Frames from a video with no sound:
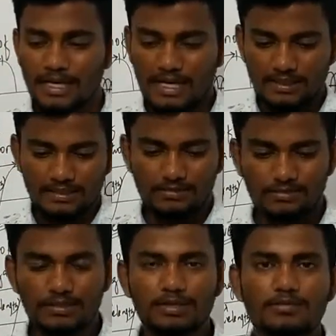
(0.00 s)
அது இதை
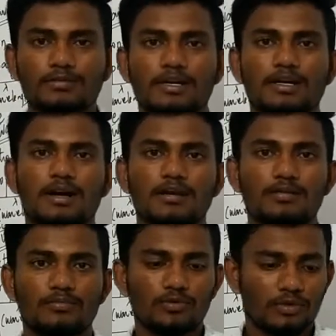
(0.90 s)
சுற்றி இருக்கக்கூடிய காற்று
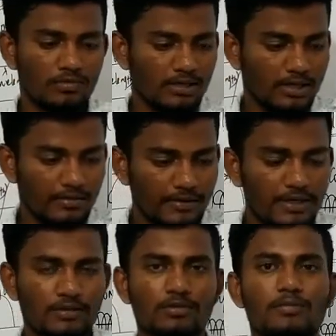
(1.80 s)
மூலக்கூறுகளை வேறு
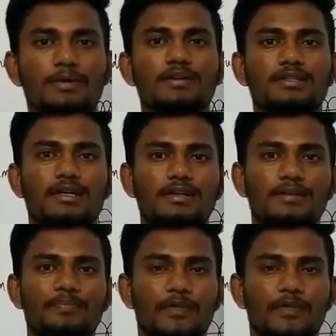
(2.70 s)
ஏதோ ஒரு பக்கம் தள்ளுது